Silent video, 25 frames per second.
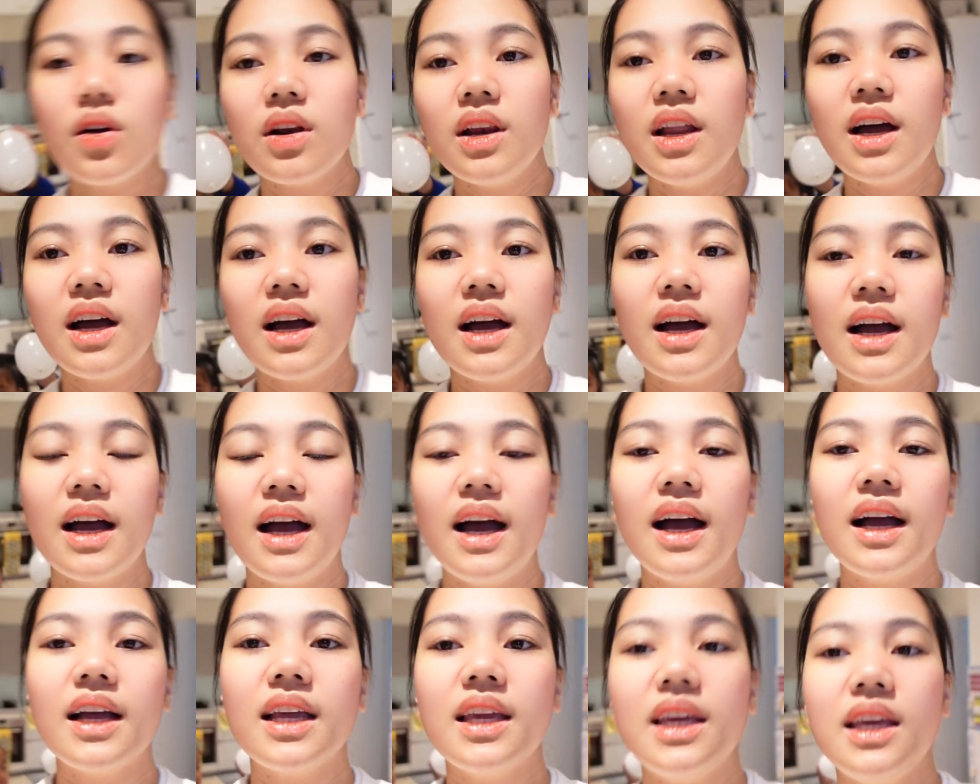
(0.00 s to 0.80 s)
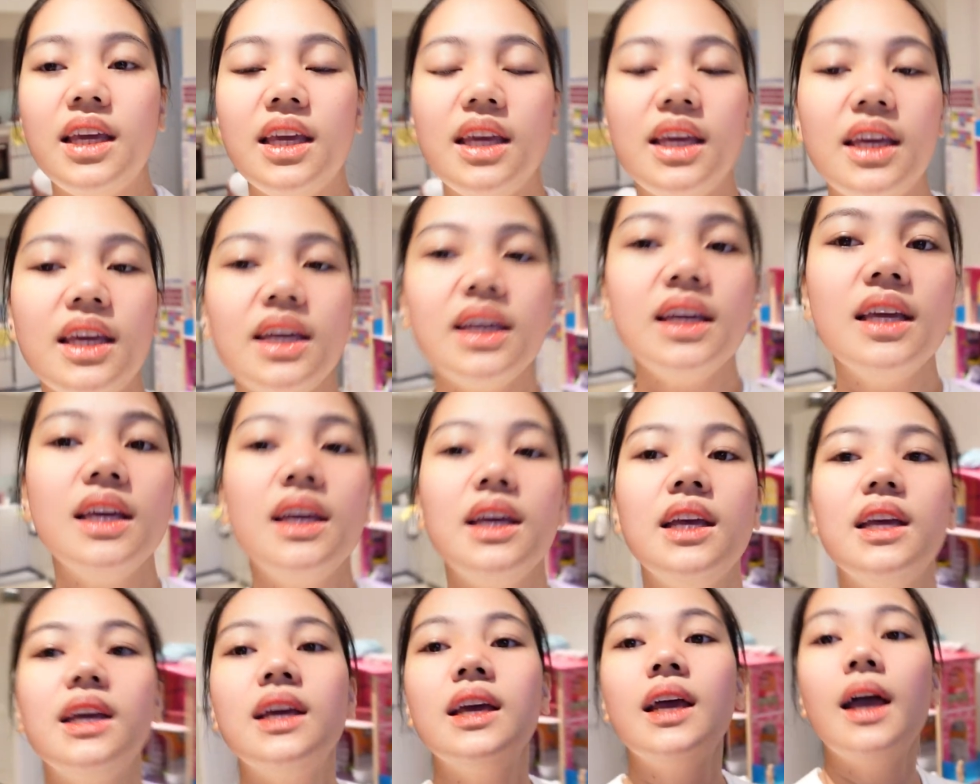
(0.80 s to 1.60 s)
o'clock ang aking
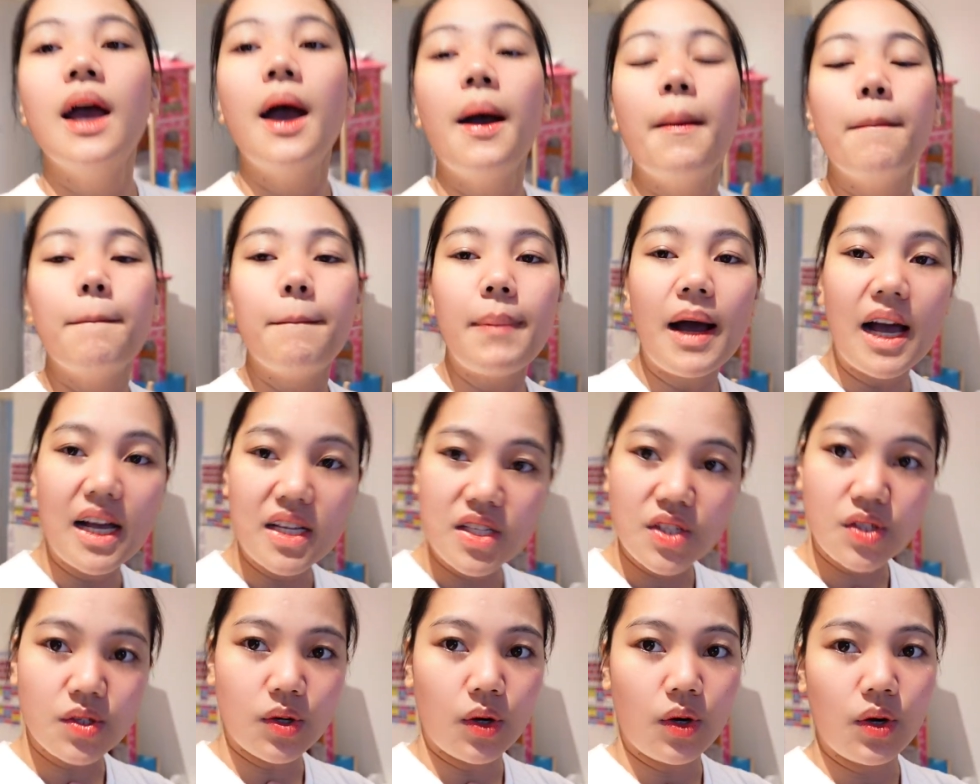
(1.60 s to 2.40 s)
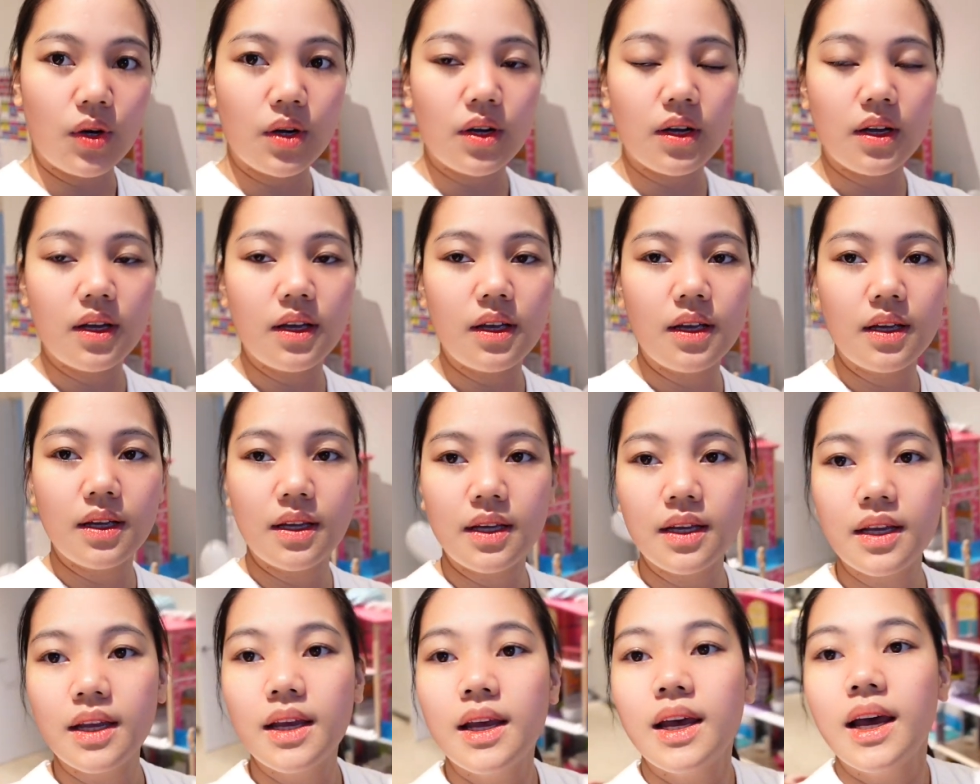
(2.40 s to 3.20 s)
pasok.
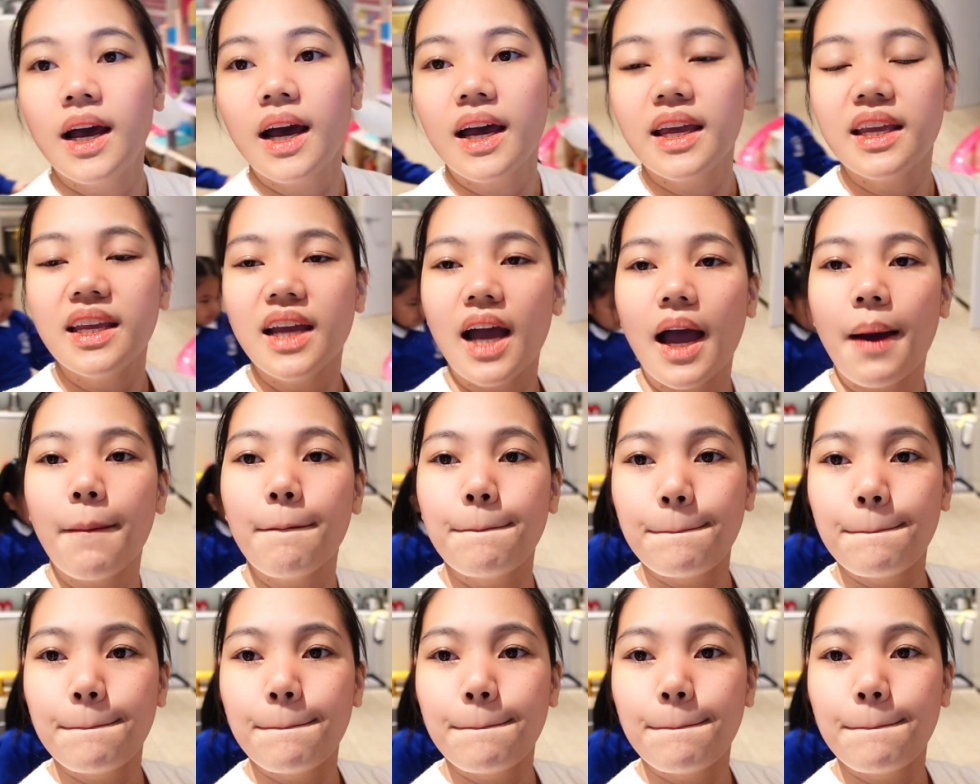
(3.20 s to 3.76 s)
Ayan,